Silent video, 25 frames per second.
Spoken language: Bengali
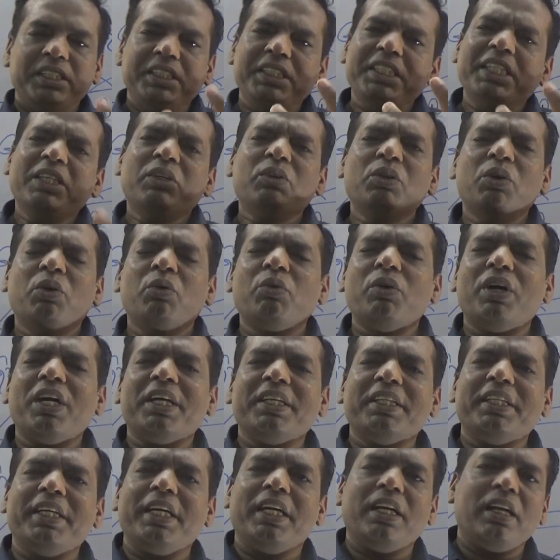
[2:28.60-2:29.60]
যে কোনো
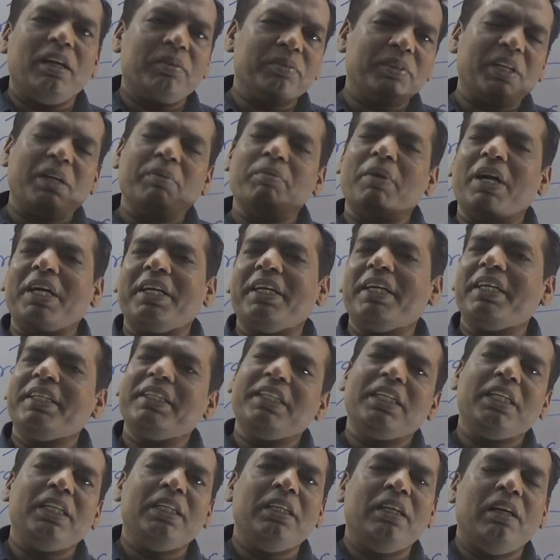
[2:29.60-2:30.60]
ওয়ার্ড দেখলাম তার মানেটা
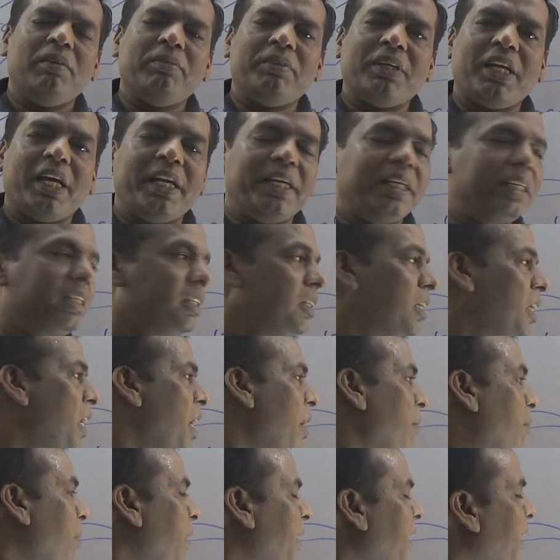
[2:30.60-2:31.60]
জেনে নিলাম ডাইরেক্ট
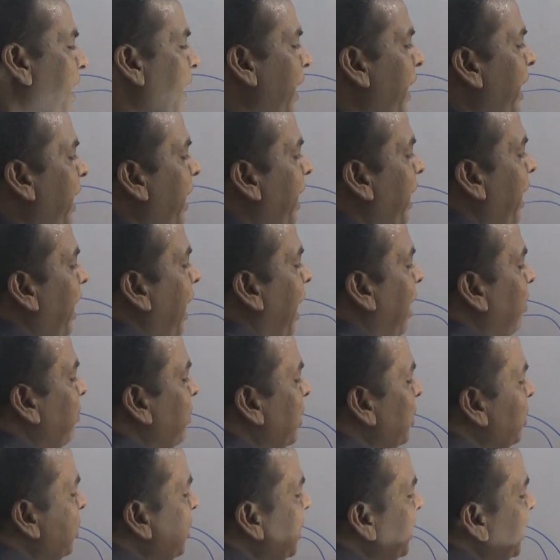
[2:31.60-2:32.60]
বাট
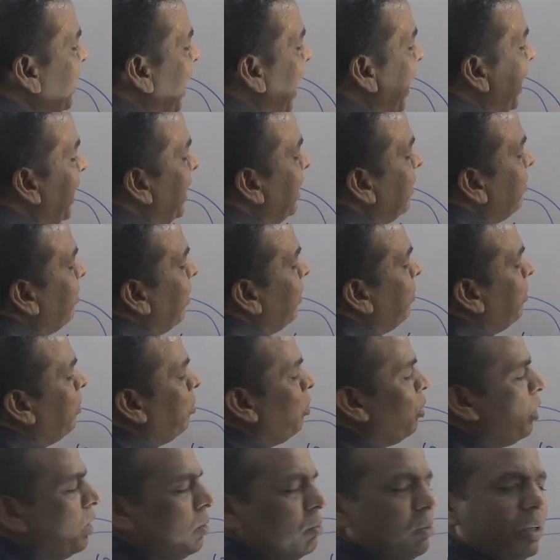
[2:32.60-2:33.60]
আমরা যদি ডাইরেক্টভাবে
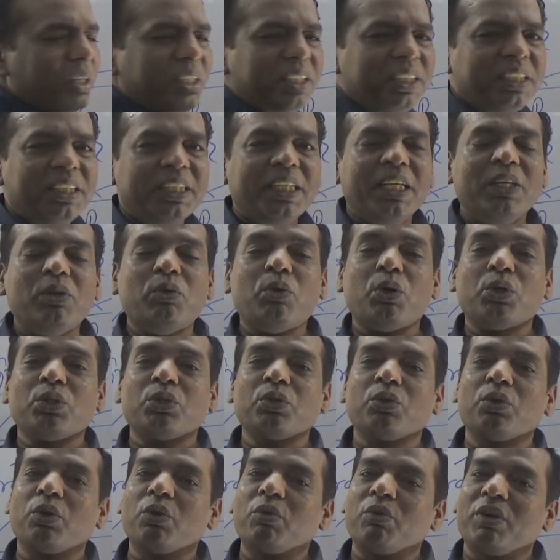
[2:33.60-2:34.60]
ভোকাবুলারি শিখি
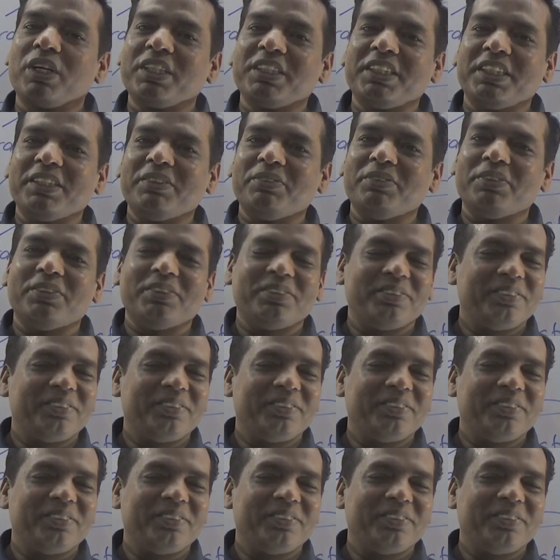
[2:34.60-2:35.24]
কতগুলো ওয়ার্ড শিখব